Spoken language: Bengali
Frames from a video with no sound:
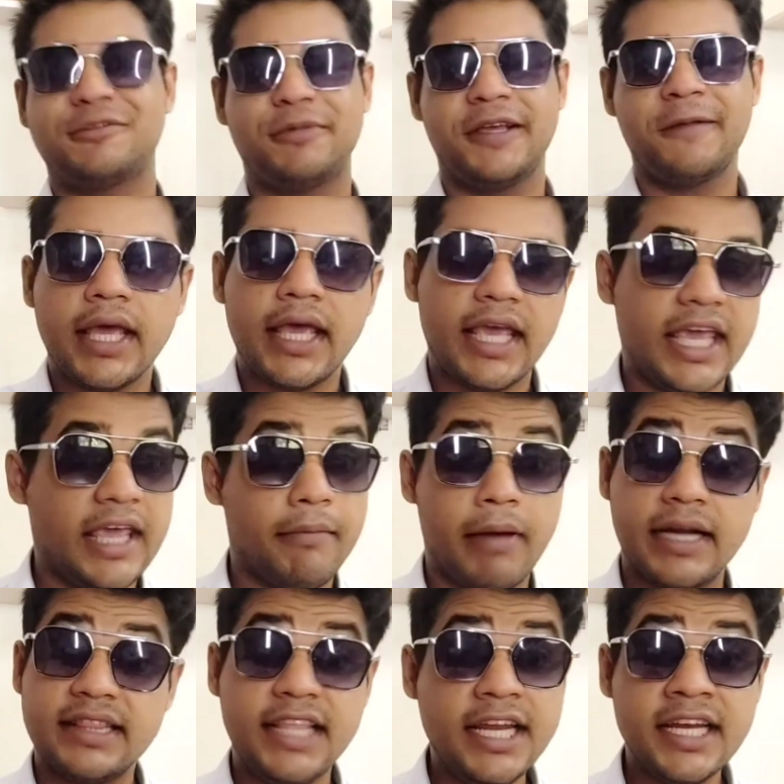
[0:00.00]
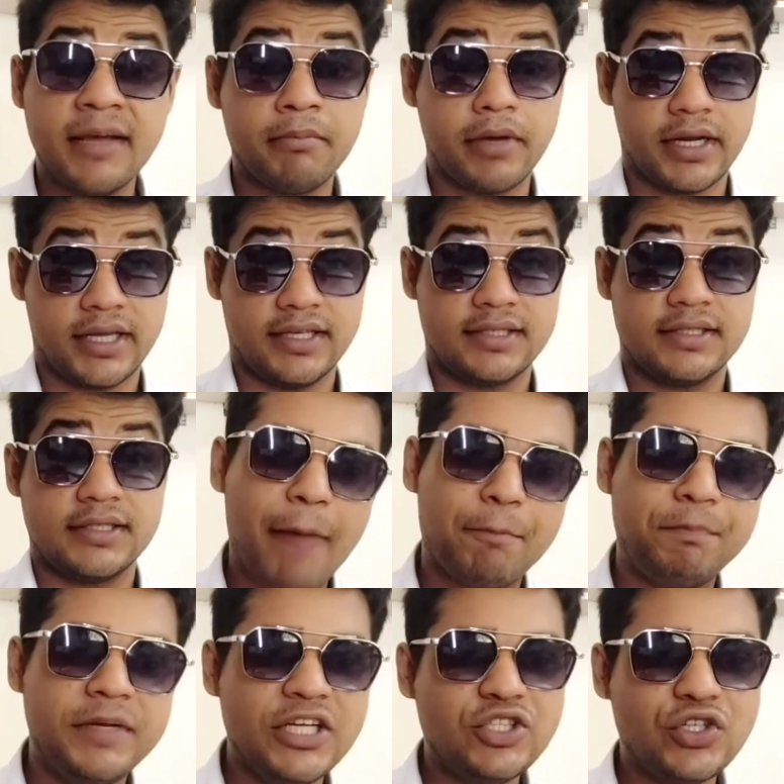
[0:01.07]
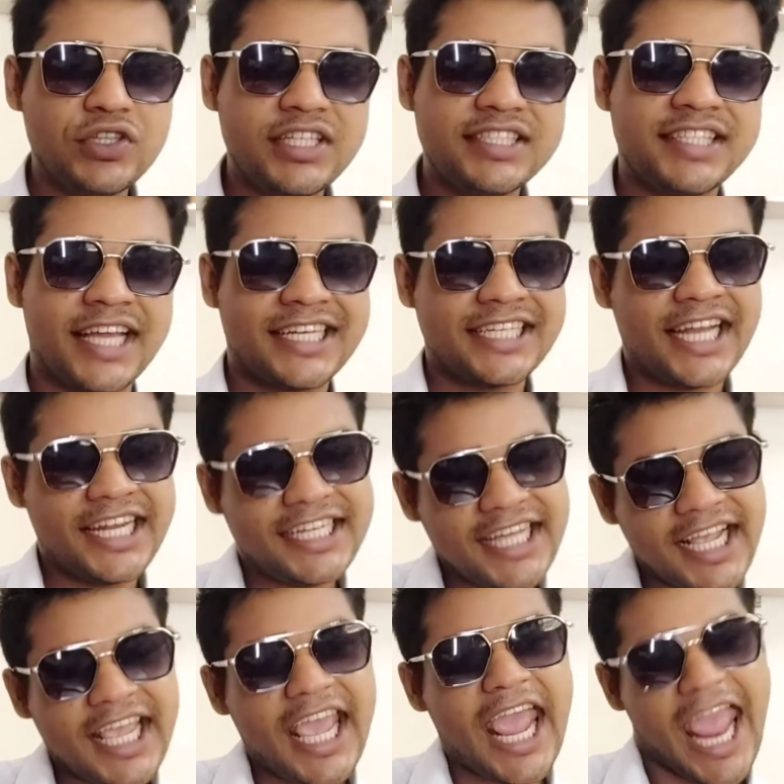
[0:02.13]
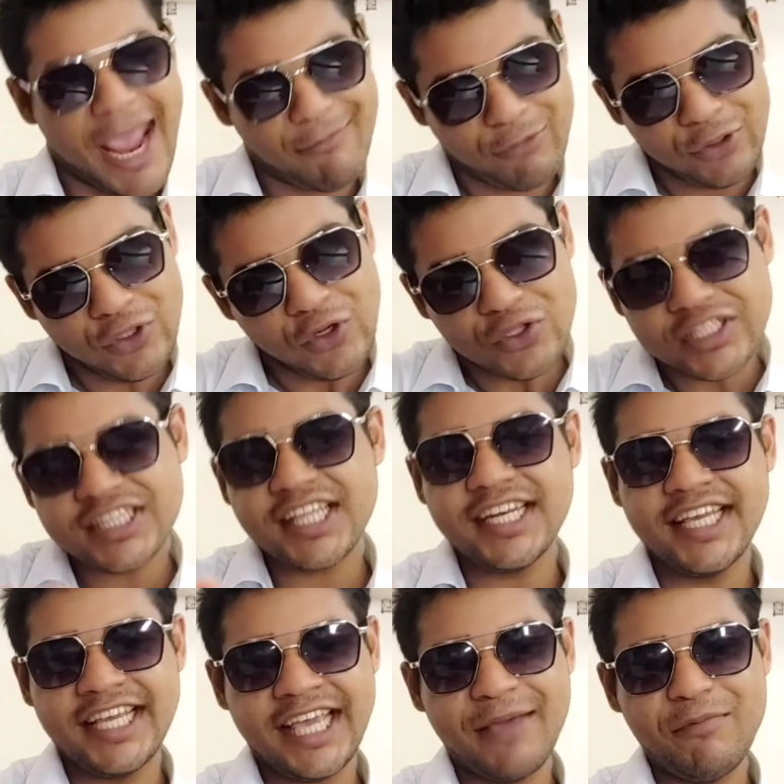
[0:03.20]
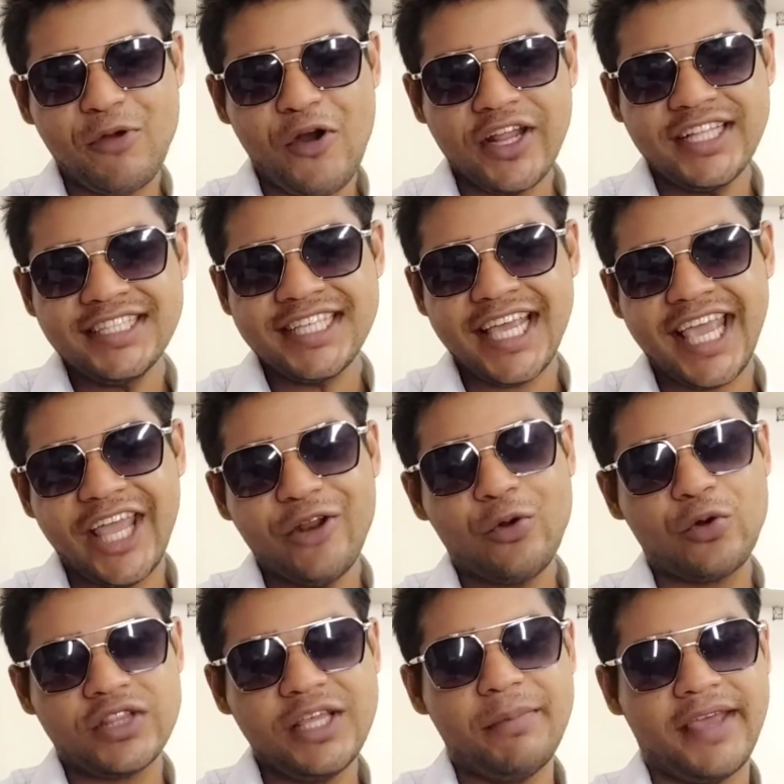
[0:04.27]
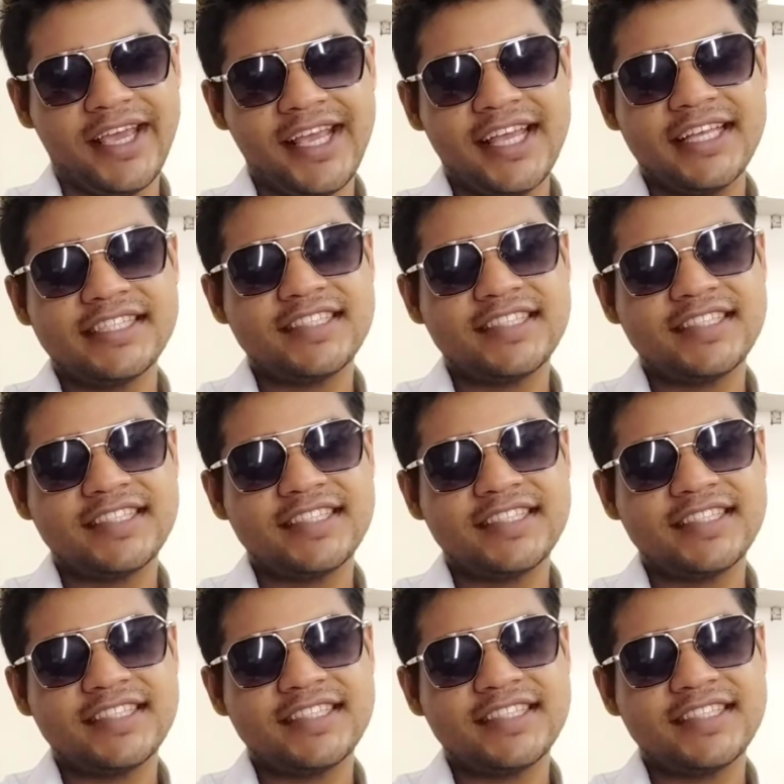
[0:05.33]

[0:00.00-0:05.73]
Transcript: আসবে এবার তিন নাম্বার কেস আপনি যদি স্যাটেলাইটটাকে এমন গতিতে নিক্ষেপ করেন যে এর গতিবেগ